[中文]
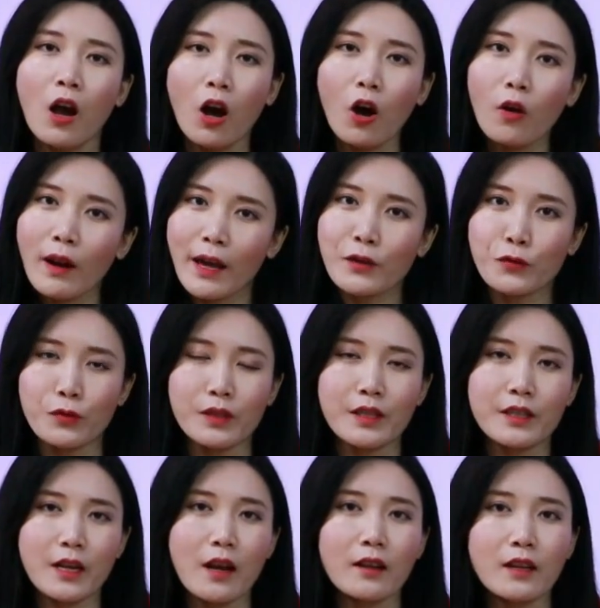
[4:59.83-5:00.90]
后来许
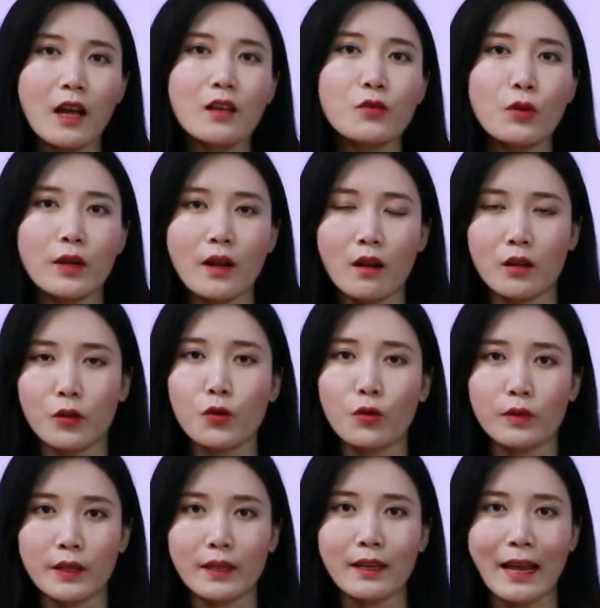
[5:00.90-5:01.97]
金山干脆让李
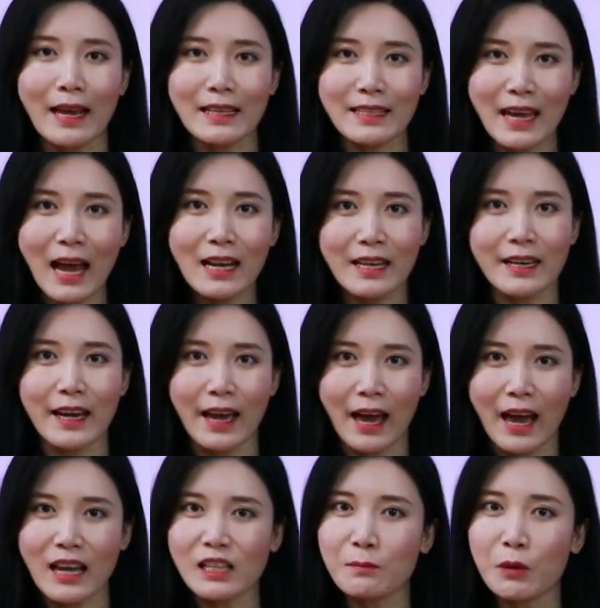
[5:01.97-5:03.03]
咏仪来家里给
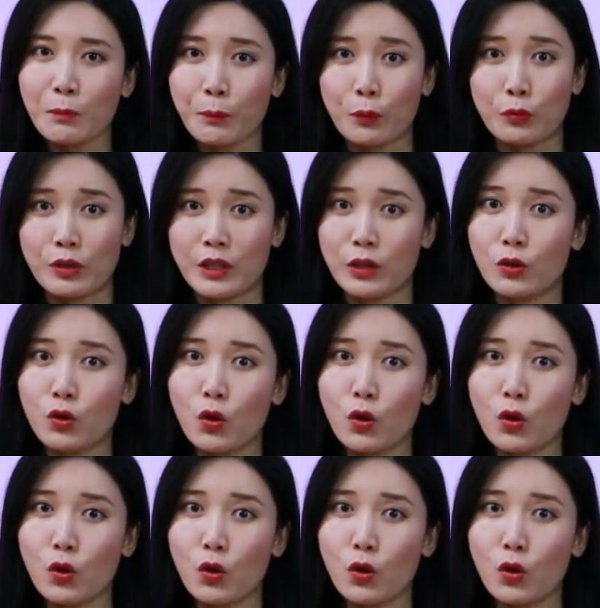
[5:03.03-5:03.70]
孩子们补习